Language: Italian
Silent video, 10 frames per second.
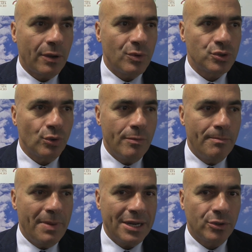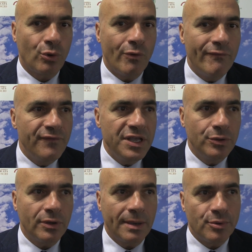a questo comparto,
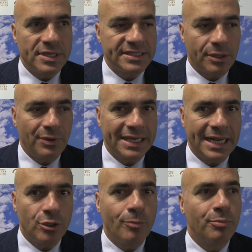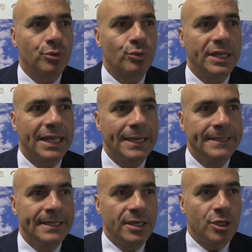convinto che può essere una grande opportunità
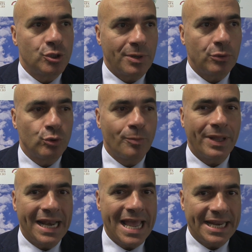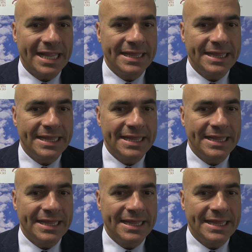soprattutto per le aree